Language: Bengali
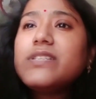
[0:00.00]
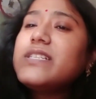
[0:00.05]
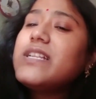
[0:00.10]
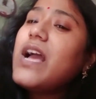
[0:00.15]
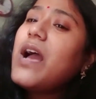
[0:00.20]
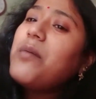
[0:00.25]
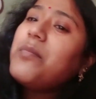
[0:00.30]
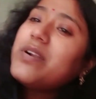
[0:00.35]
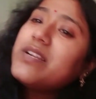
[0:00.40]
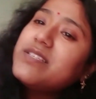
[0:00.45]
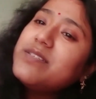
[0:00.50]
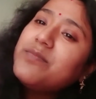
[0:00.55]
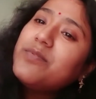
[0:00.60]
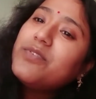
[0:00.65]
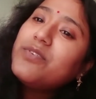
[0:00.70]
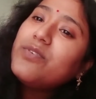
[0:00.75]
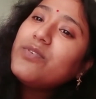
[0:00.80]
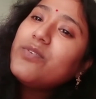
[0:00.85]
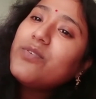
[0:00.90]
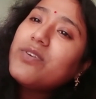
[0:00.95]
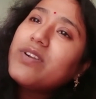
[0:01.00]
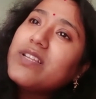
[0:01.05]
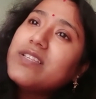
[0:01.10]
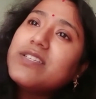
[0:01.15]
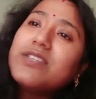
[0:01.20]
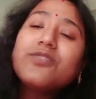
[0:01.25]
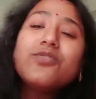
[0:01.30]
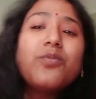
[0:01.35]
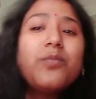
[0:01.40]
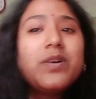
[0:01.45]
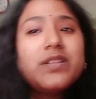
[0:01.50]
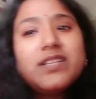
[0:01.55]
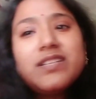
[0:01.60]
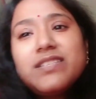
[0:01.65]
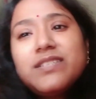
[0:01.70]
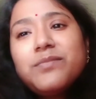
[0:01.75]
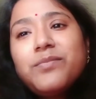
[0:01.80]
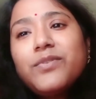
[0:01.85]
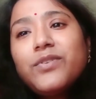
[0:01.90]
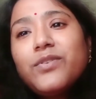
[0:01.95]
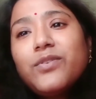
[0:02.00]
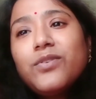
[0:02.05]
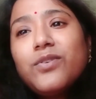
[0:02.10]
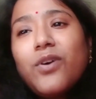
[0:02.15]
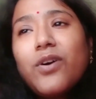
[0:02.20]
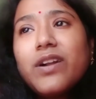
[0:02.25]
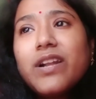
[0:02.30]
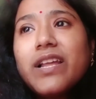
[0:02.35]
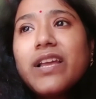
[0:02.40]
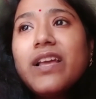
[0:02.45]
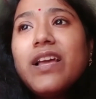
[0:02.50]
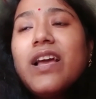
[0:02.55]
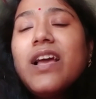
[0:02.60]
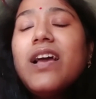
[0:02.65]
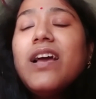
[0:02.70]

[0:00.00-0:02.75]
যেটা আমার জীবনেও ঘটেছে তোমাদের জীবনেও ঘটে